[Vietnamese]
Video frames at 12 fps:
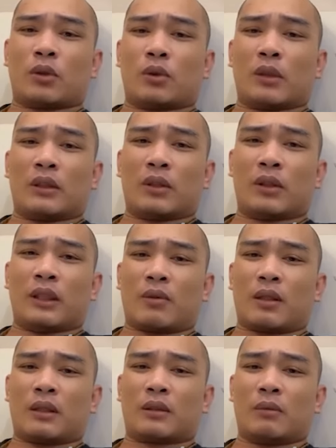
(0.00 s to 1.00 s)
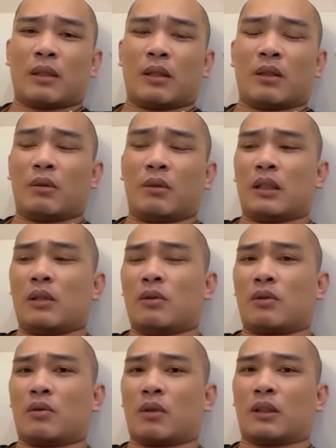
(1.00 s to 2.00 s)
tuổi rồi còn sống bao lâu
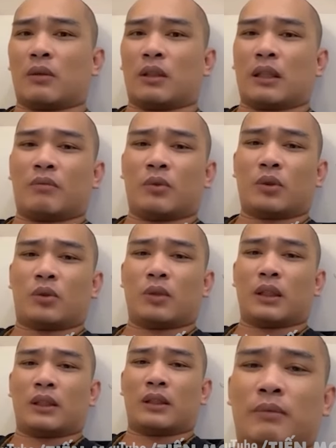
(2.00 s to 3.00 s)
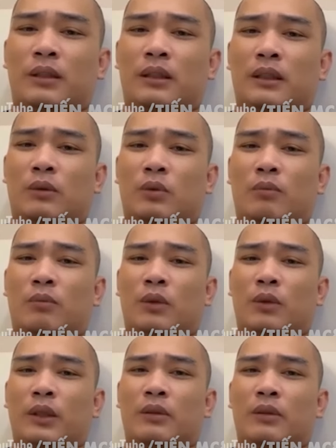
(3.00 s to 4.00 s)
lâu con cháu nó làm vua chúa đây thì mình cứ chịu nhục mình
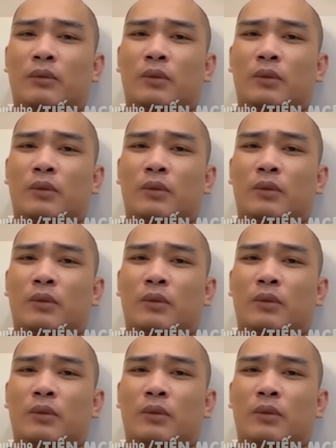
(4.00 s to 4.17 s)
quỳ xuống một